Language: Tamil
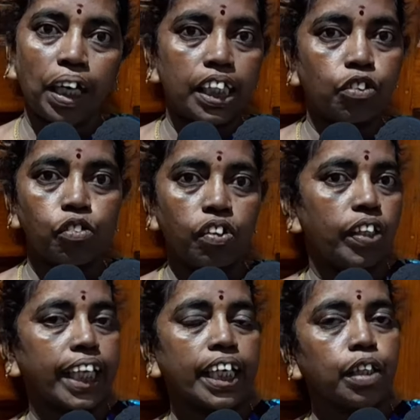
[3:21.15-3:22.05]
மகளிர்
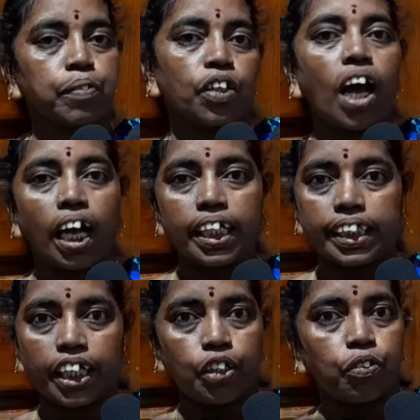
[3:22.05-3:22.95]
குழுவில் ட்ரைனிங் போயிருக்கோம்
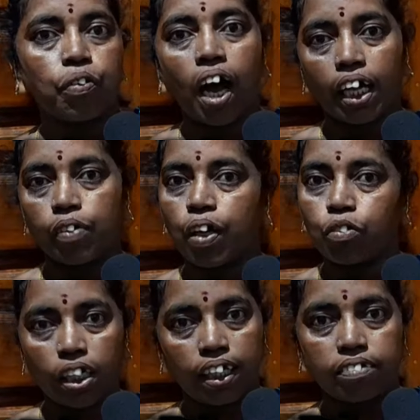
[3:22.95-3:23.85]
ஆயிரத்தி ஐநூறுரூவா
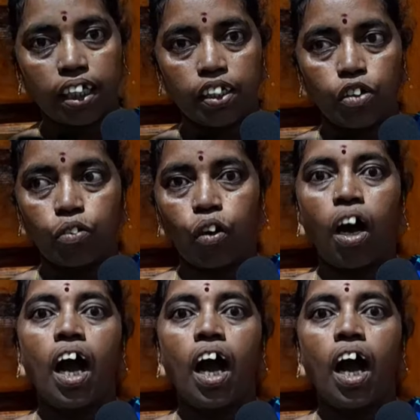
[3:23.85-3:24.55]
ஆயிரரூபாக்குள்ளே தான் சார் இருக்கும்